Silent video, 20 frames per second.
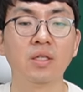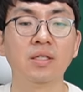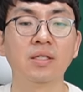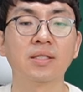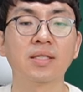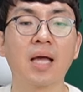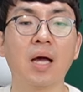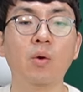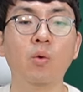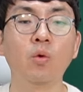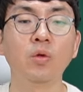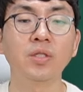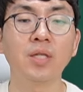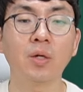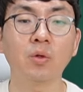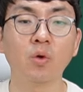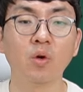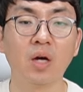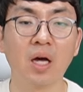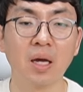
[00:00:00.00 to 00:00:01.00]

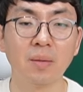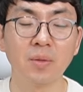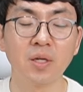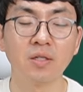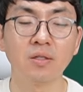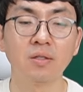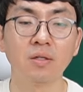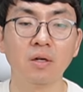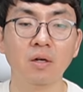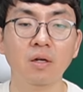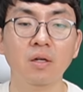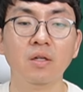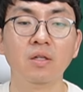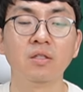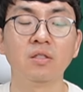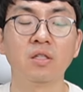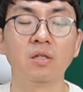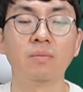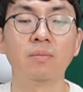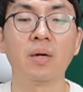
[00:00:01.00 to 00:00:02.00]
상호작용하면서
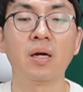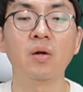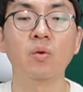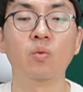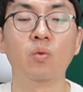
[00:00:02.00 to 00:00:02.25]
정말